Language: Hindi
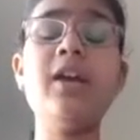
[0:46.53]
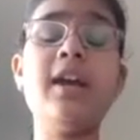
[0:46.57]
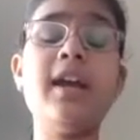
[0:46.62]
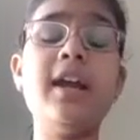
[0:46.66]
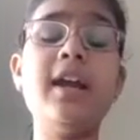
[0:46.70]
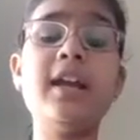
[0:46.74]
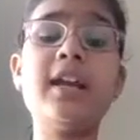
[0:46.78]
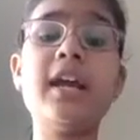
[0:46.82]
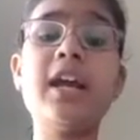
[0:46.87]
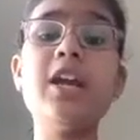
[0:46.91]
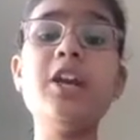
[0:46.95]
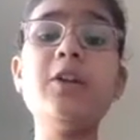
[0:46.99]

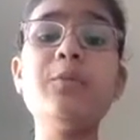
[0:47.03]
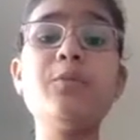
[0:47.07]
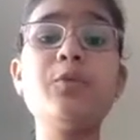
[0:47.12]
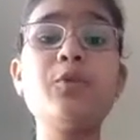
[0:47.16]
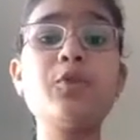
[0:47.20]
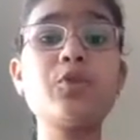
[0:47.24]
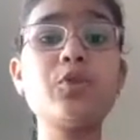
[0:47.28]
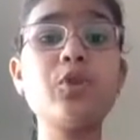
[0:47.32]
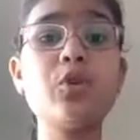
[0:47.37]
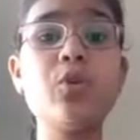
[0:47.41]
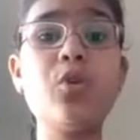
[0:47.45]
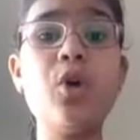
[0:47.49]
इन टाइनी
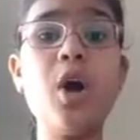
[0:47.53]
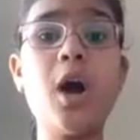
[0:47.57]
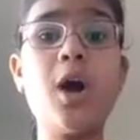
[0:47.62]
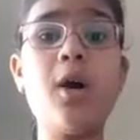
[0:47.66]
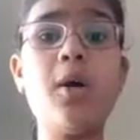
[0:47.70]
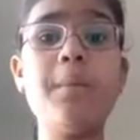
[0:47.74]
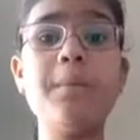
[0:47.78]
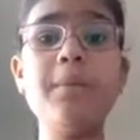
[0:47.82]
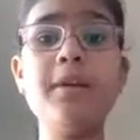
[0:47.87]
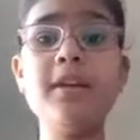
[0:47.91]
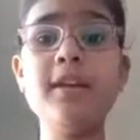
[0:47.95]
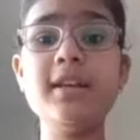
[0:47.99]
पोर्सों को
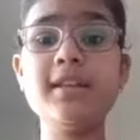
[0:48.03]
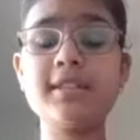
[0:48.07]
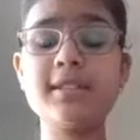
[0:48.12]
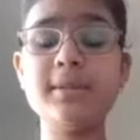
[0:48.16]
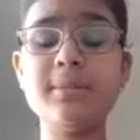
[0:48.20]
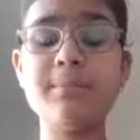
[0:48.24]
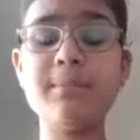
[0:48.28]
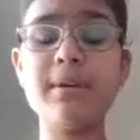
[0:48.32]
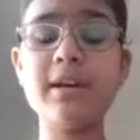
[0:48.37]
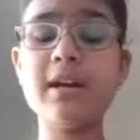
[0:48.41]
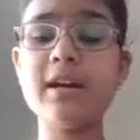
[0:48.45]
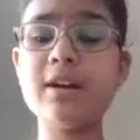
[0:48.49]
हम अपनी
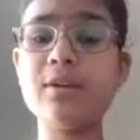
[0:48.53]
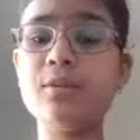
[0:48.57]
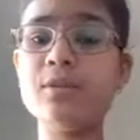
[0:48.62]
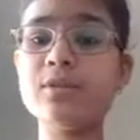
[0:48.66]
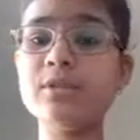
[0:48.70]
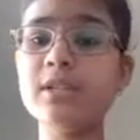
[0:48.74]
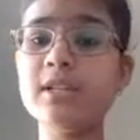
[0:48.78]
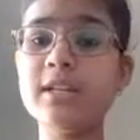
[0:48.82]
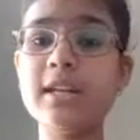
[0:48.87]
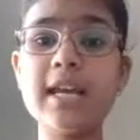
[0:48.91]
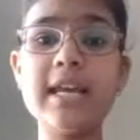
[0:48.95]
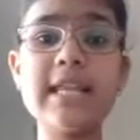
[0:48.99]
सिंपल आंखों
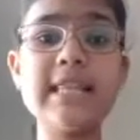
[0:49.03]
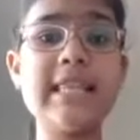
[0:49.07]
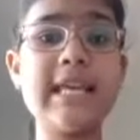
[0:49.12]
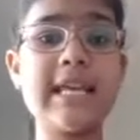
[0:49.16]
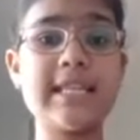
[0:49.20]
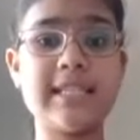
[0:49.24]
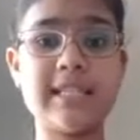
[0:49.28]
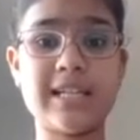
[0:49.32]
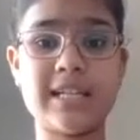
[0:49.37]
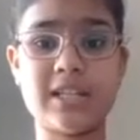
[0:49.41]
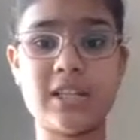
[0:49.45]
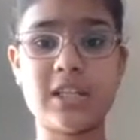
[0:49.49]
से नहीं
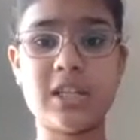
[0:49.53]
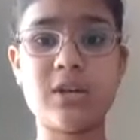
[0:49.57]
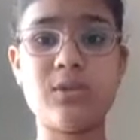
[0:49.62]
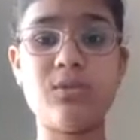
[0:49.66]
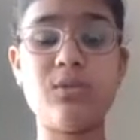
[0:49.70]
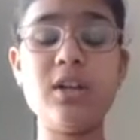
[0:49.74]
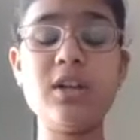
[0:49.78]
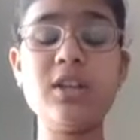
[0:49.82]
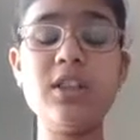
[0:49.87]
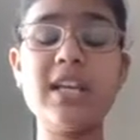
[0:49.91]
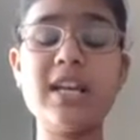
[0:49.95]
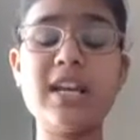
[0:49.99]
देख सकते
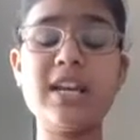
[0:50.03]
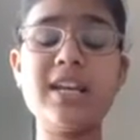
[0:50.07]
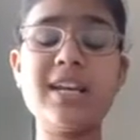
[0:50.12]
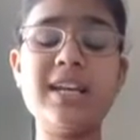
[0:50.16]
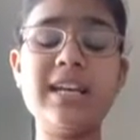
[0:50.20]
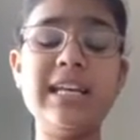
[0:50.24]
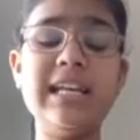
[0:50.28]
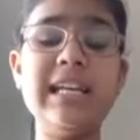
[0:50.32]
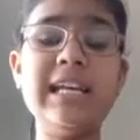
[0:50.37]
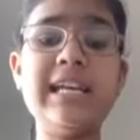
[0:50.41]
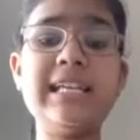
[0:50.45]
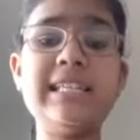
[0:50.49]
उन्हें दिखने
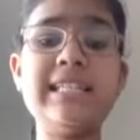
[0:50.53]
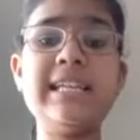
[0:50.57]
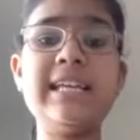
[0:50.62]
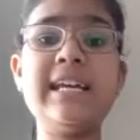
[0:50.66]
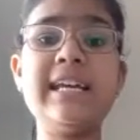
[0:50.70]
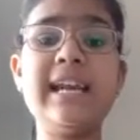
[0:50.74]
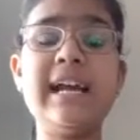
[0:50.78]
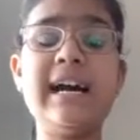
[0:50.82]
के लिए किसी